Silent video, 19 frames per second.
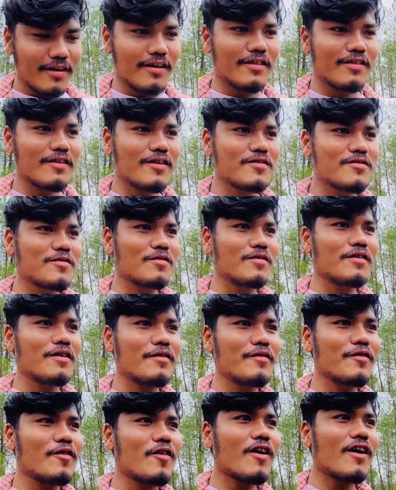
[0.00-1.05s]
कितना सुंदर
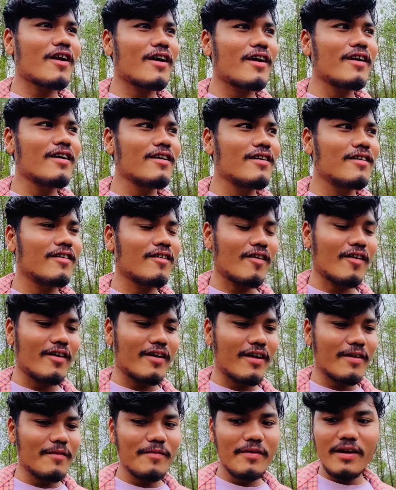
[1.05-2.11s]
व्यू आ रहा है ना और
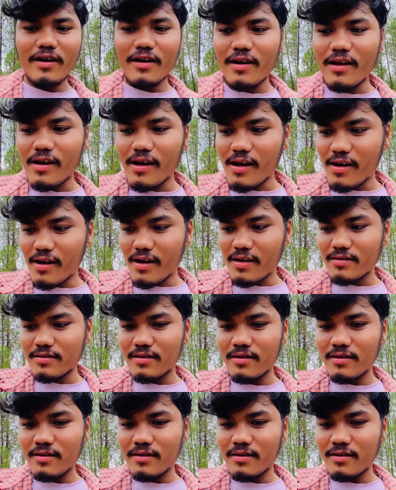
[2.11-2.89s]
डर भी लग रहा है यार यहाँ से